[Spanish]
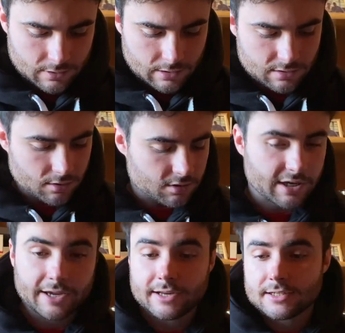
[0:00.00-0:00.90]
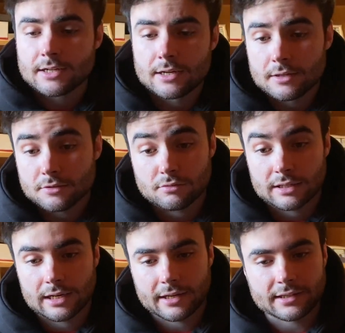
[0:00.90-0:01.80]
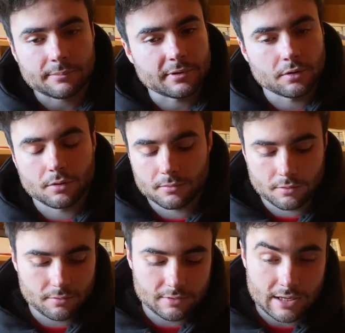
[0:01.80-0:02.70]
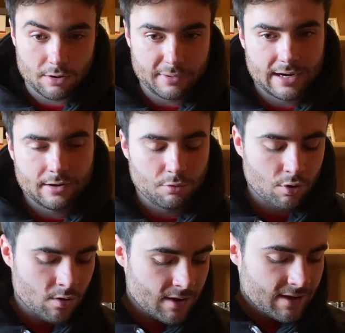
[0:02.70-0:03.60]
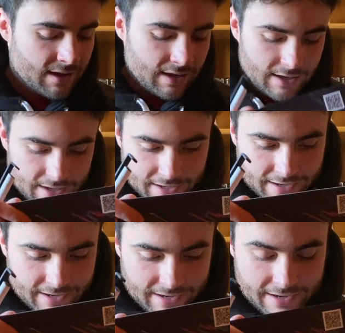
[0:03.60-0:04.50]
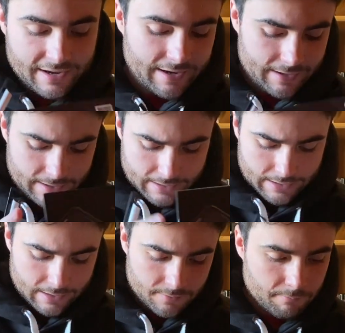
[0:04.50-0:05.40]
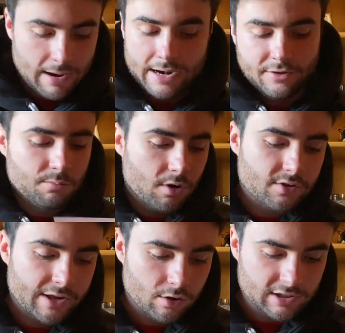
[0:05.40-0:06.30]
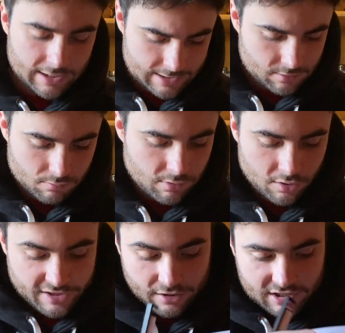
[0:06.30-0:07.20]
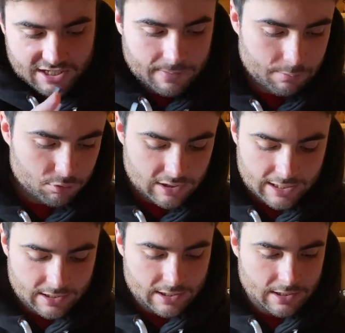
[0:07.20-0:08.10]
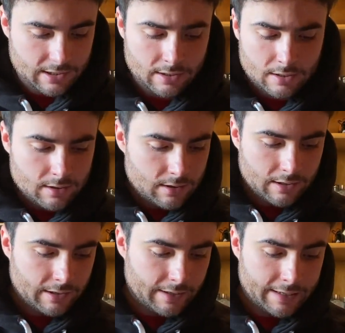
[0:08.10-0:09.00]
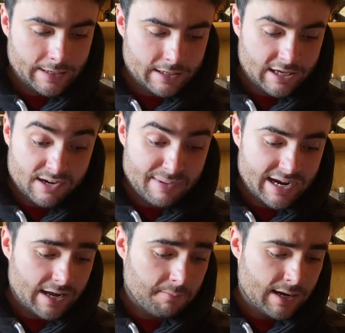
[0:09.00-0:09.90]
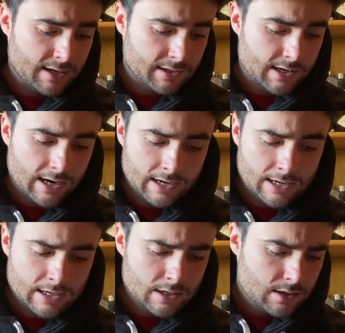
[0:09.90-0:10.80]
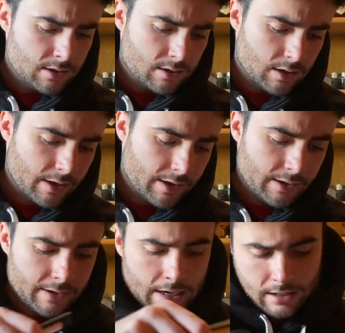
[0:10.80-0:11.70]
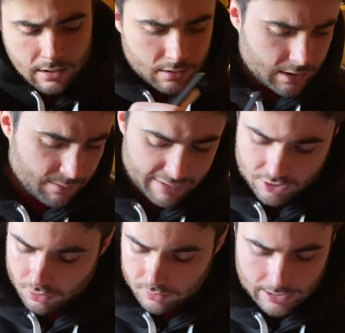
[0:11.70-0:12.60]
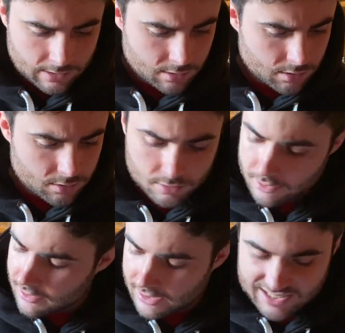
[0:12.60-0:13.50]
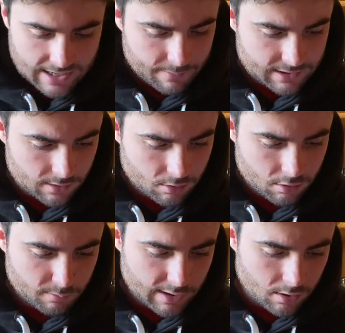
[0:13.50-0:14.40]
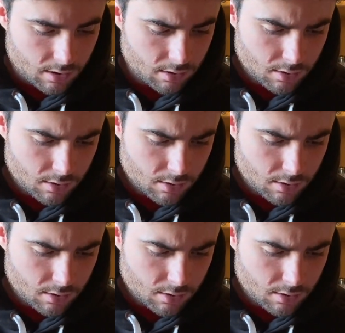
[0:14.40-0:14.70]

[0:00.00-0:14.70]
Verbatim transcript: esto no sé qué es, una tarjeta pero ya lo miraré luego. Eh, vale, y un blog de notas. Un blog de notas para apuntar aquí eh, quién me cae mal en el canal, eh, quién me ha insultado, quién se ha metido conmigo.